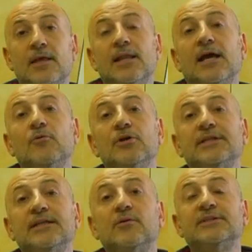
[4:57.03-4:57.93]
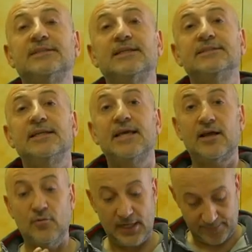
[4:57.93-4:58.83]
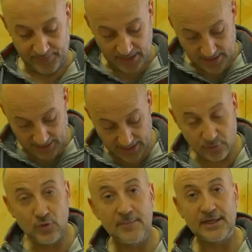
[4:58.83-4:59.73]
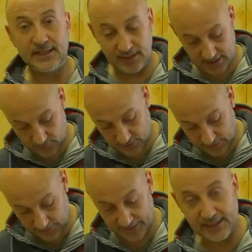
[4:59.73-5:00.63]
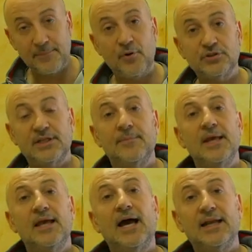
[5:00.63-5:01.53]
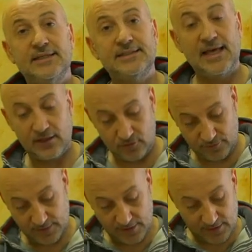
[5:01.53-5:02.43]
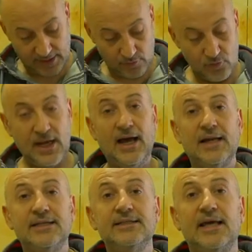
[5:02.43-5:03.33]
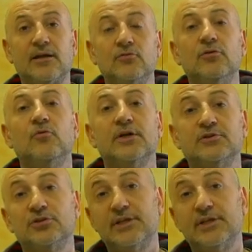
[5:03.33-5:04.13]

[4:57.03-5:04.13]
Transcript: La comunità di questa zanzariera qual è? È che ha due maniglie, quindi una maniglia è posta all'esterno e una all'interno, questo